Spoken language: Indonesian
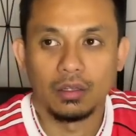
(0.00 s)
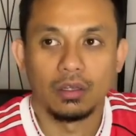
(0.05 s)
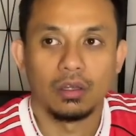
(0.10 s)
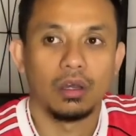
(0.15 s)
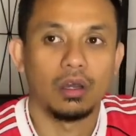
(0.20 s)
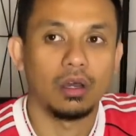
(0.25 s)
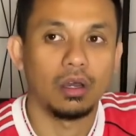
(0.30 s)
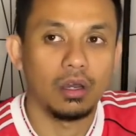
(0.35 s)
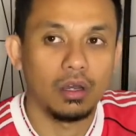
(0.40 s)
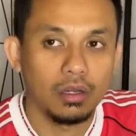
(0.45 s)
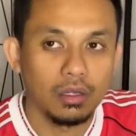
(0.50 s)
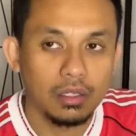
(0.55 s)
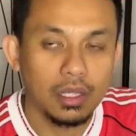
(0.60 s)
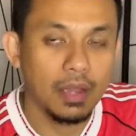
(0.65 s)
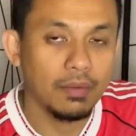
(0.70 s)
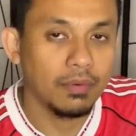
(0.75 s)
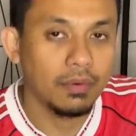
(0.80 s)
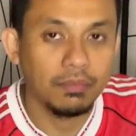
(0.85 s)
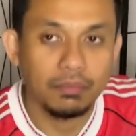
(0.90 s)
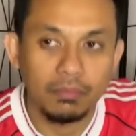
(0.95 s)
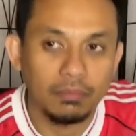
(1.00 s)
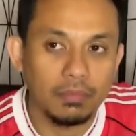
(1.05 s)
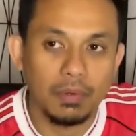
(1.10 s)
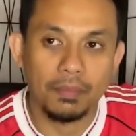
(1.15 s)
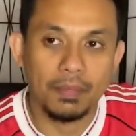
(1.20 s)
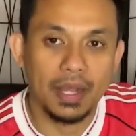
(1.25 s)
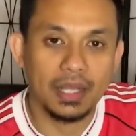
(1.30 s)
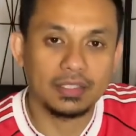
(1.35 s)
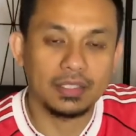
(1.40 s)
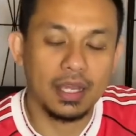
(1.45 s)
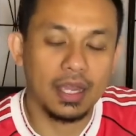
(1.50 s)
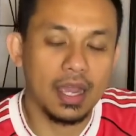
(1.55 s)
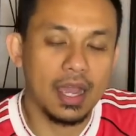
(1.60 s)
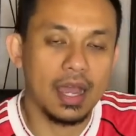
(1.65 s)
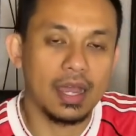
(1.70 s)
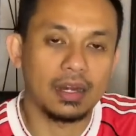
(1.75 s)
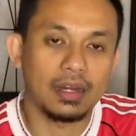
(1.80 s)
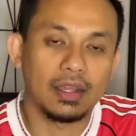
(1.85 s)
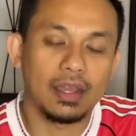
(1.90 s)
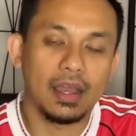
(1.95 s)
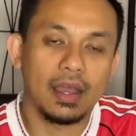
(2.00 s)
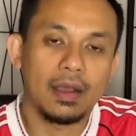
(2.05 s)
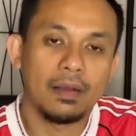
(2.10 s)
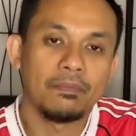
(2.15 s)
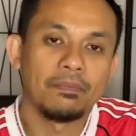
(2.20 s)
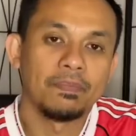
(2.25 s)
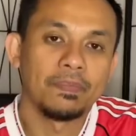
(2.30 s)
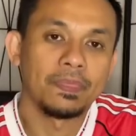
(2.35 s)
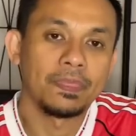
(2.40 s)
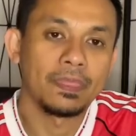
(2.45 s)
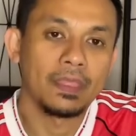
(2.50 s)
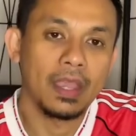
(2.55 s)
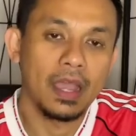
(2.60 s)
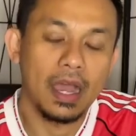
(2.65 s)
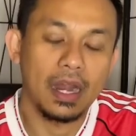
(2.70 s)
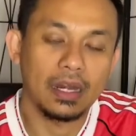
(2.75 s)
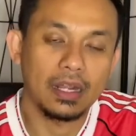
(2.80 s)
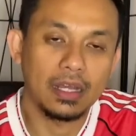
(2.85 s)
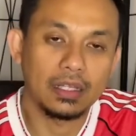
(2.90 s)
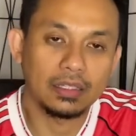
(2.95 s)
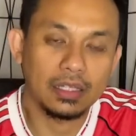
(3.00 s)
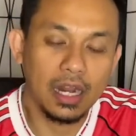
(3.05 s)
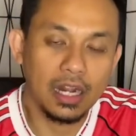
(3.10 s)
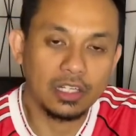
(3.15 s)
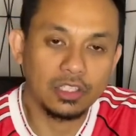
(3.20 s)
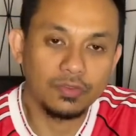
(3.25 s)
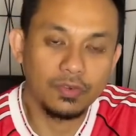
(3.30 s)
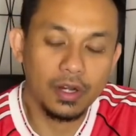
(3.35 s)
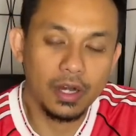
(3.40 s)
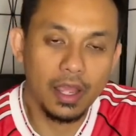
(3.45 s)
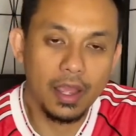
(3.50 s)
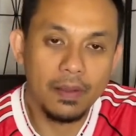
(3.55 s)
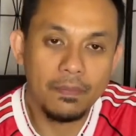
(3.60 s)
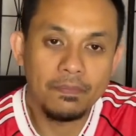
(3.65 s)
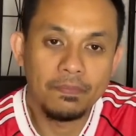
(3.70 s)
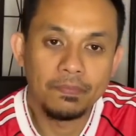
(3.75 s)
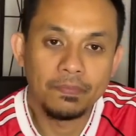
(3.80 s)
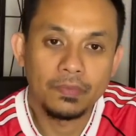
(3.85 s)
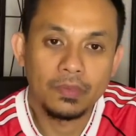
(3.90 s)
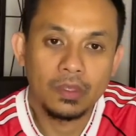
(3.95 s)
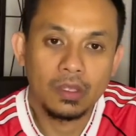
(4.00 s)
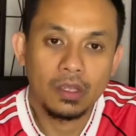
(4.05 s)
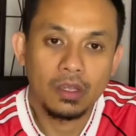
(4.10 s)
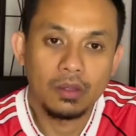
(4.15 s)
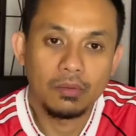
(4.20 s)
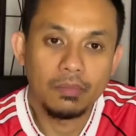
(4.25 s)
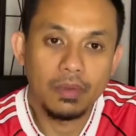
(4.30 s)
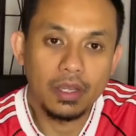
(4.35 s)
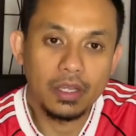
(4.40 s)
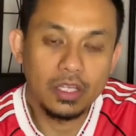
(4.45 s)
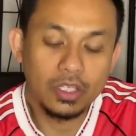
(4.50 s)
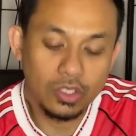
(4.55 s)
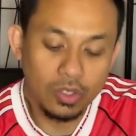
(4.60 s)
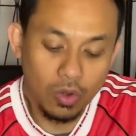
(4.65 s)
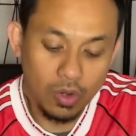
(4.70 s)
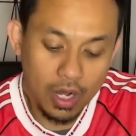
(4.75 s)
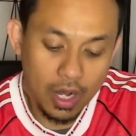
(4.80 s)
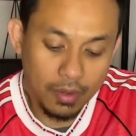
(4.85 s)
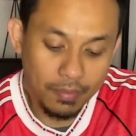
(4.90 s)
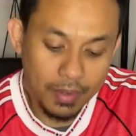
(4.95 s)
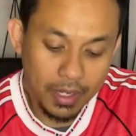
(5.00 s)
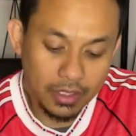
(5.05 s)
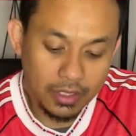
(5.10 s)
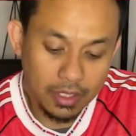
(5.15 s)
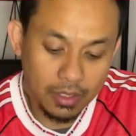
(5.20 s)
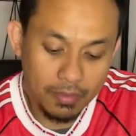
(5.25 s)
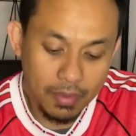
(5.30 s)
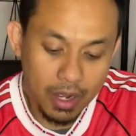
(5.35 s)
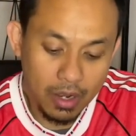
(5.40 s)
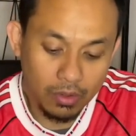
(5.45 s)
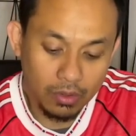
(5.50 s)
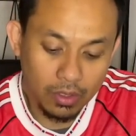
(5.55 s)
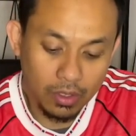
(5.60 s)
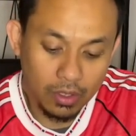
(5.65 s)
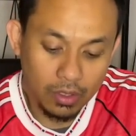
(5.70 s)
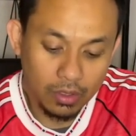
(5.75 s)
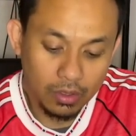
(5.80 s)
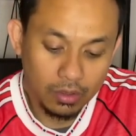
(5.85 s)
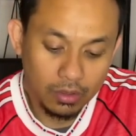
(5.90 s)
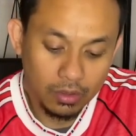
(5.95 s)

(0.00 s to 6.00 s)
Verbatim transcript: uh, ya memasang harga harga transfer ya bagi seorang Mason Mount